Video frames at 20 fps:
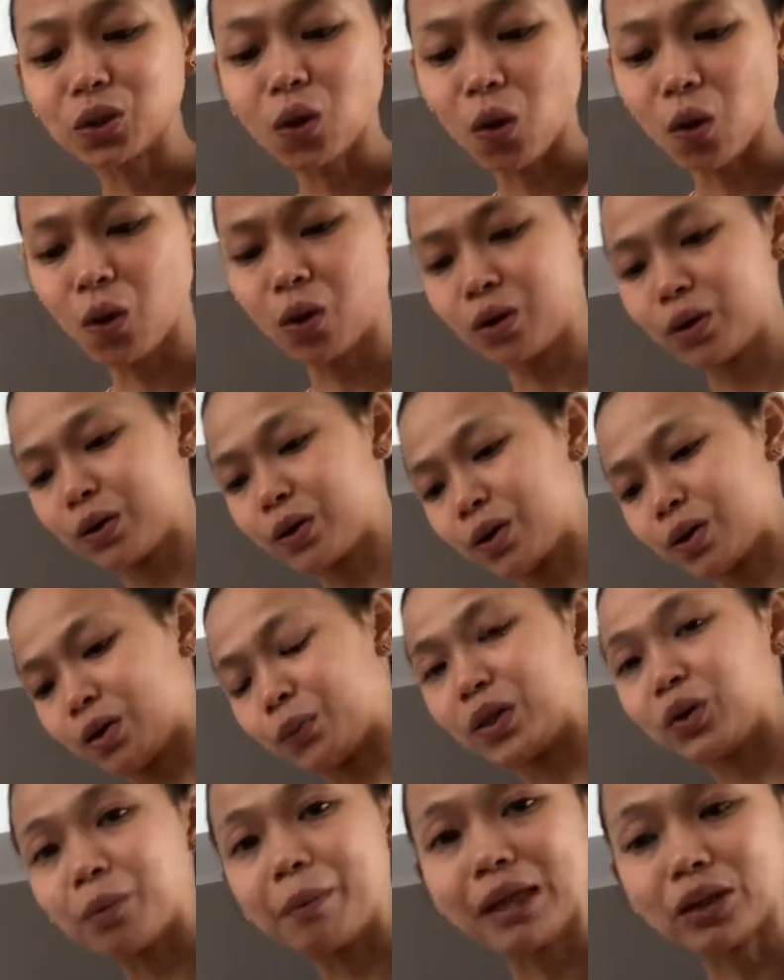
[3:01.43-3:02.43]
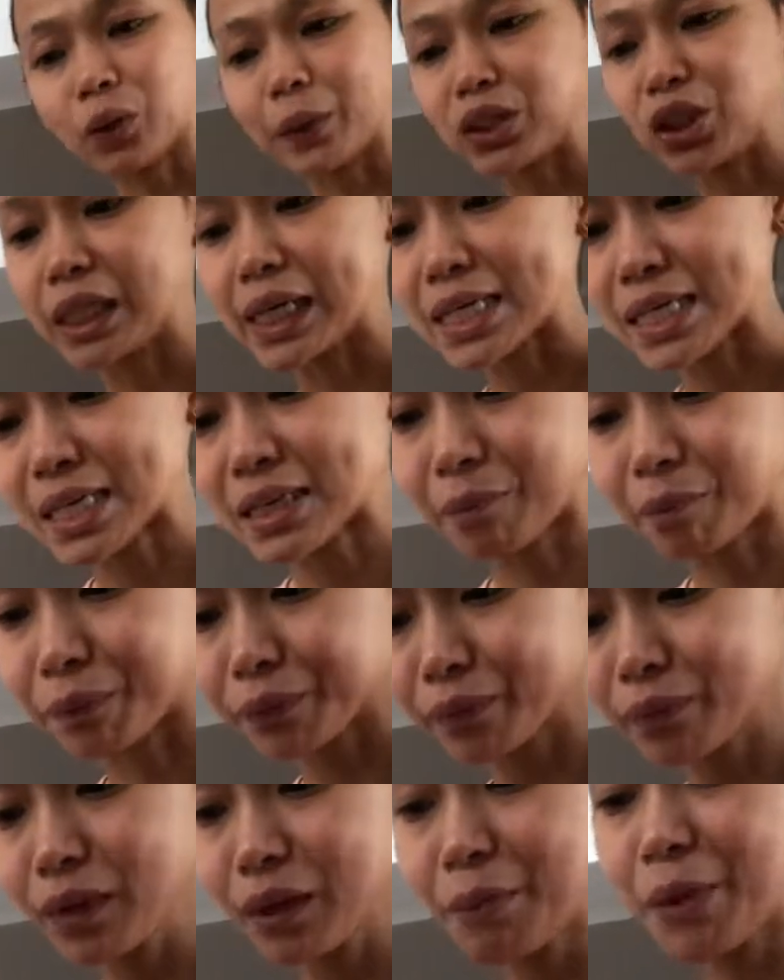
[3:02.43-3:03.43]
ko, may tomato and cheese.
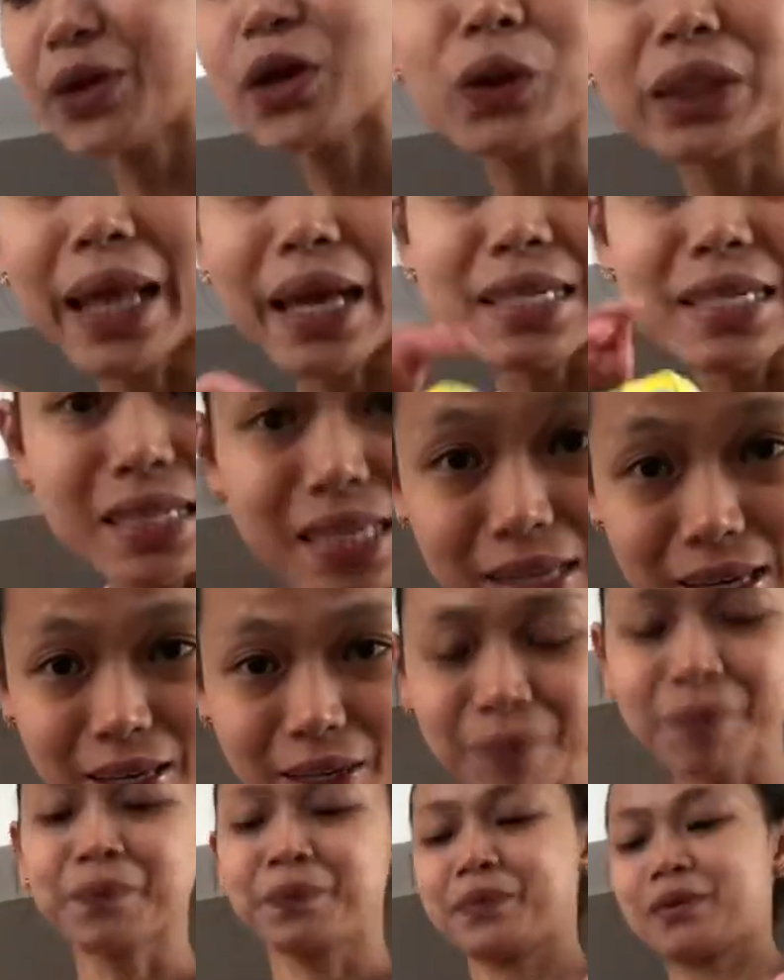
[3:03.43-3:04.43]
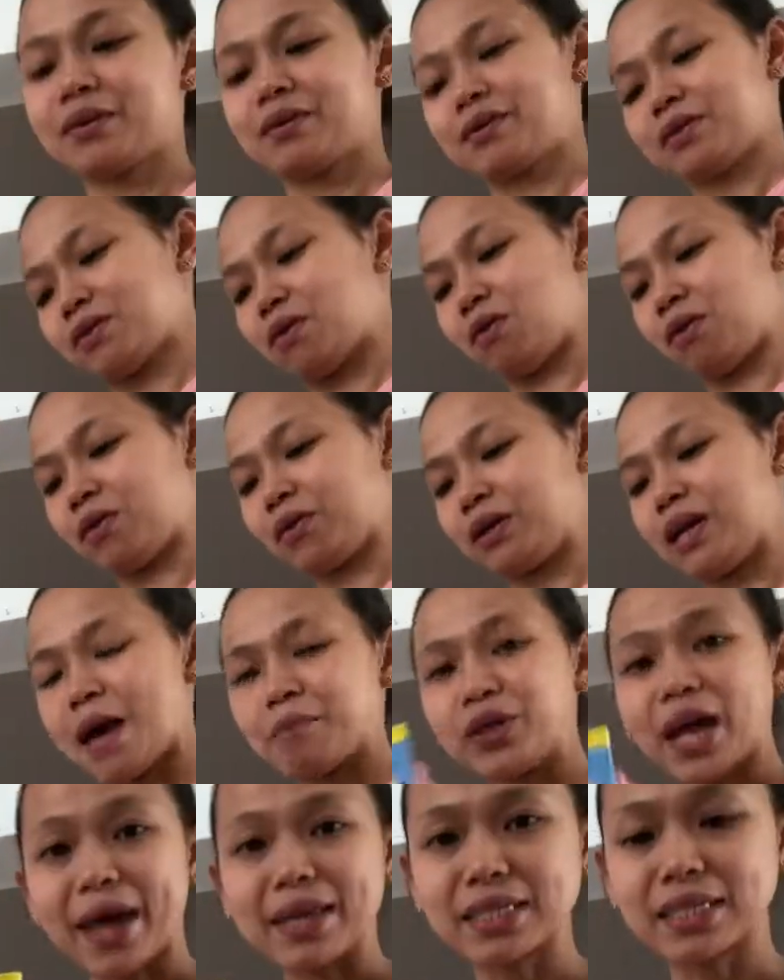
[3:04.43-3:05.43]
Meron akong nest Oh,
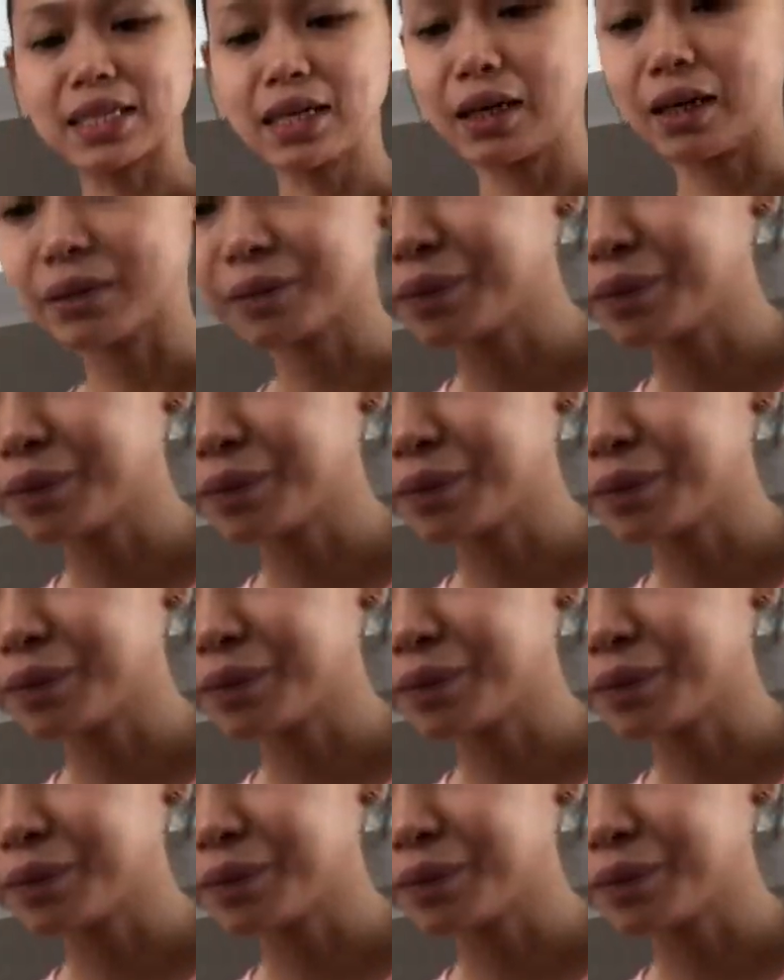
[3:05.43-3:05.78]
lemon iced tea.